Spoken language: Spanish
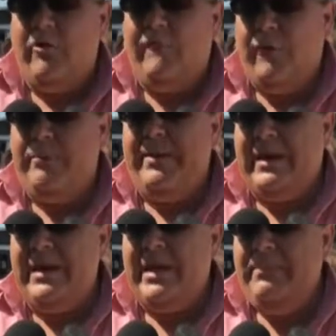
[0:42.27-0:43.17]
confort
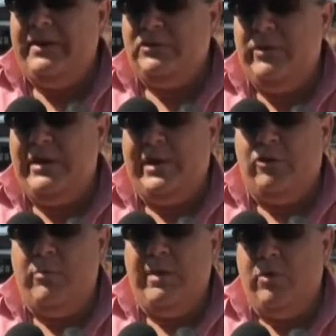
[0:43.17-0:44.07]
para aquellas personas que
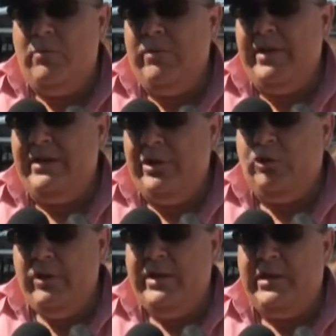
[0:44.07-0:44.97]
toman como
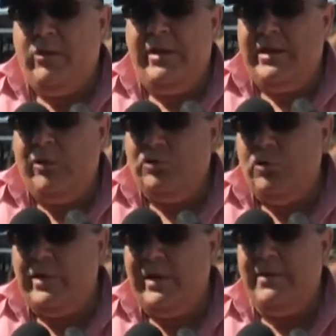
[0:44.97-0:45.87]
destino turístico el Estado
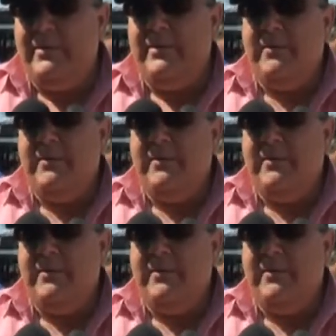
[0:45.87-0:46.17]
Sucre.